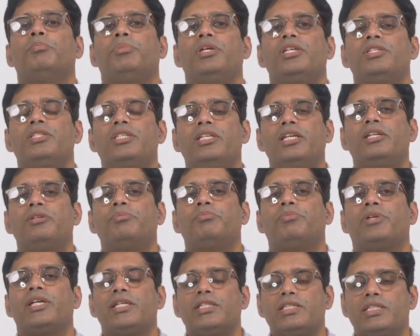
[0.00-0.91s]
पीसीएल
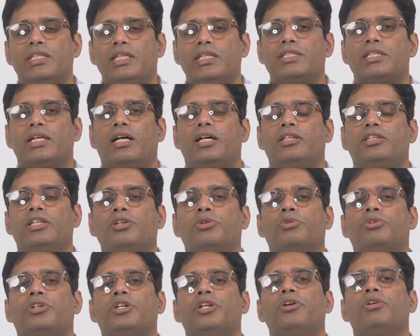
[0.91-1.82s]
ब्रेस के साथ ही
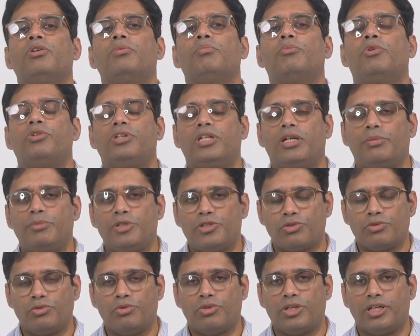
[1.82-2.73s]
घुटने को मोड़ना भी
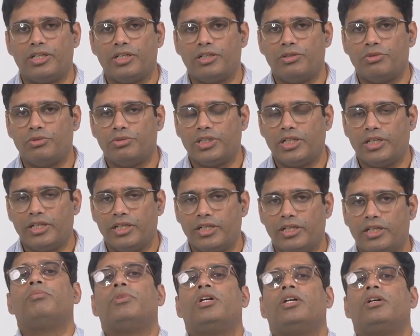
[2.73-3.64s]
शुरू करना होता
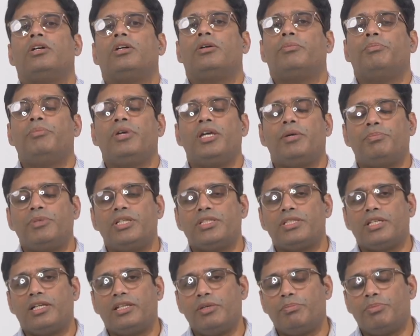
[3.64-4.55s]
है आ, मैं अपने
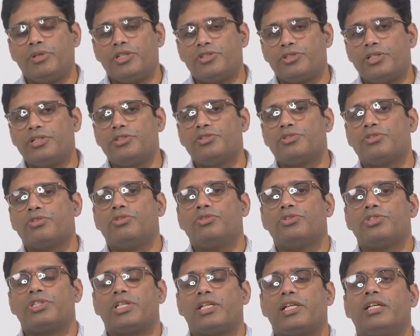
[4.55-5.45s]
सारे पेशेंट्स
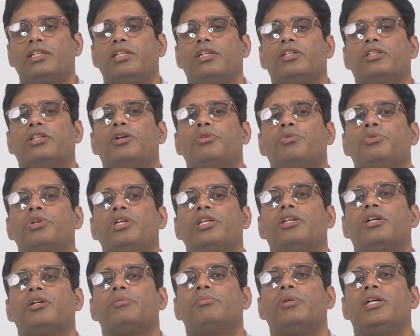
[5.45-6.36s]
को सलाह देता हूं
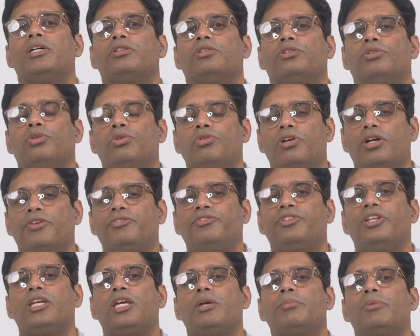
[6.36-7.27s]
कि लगभग दो
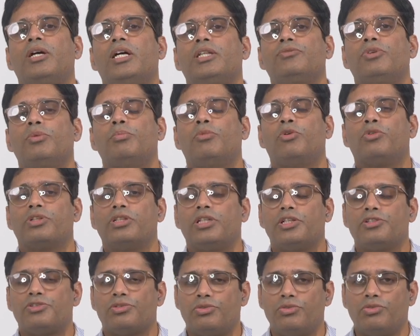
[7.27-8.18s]
हफ्ते के बाद वो
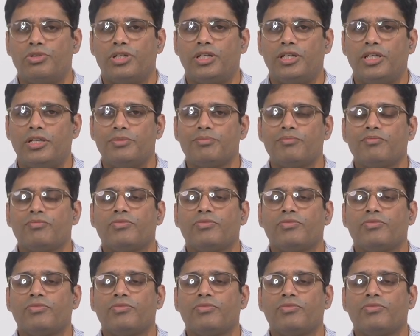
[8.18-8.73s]
मोड़ना शुरू करें